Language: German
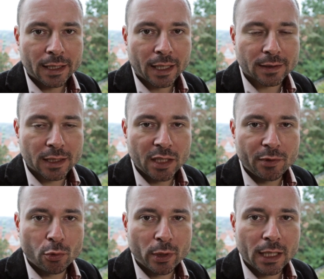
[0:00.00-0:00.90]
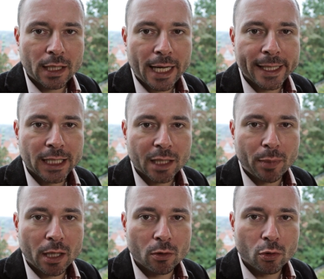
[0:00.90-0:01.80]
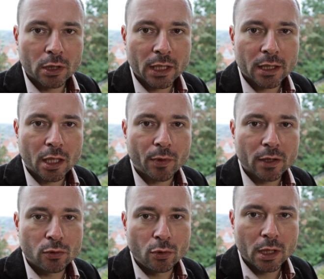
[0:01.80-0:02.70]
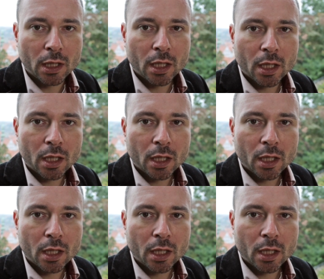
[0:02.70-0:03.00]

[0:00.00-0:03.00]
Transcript: Das individuelle, einklagbare Grundrecht auf Asyl